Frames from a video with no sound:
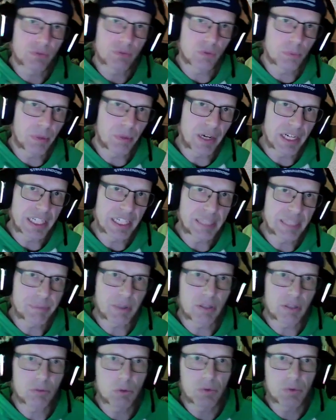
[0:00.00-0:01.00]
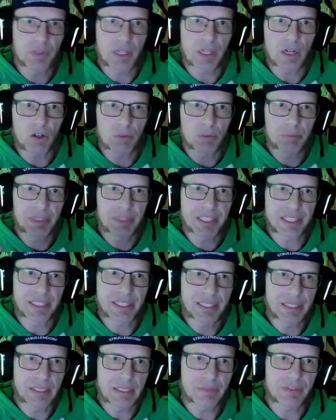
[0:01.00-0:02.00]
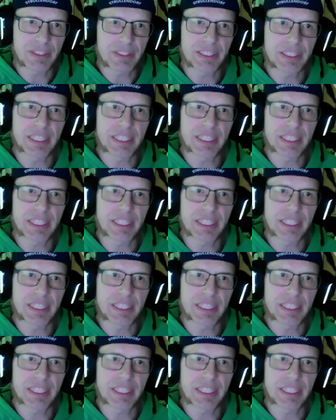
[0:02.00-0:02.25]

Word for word: Wobei es bei Ruby auch ein bisschen hilft,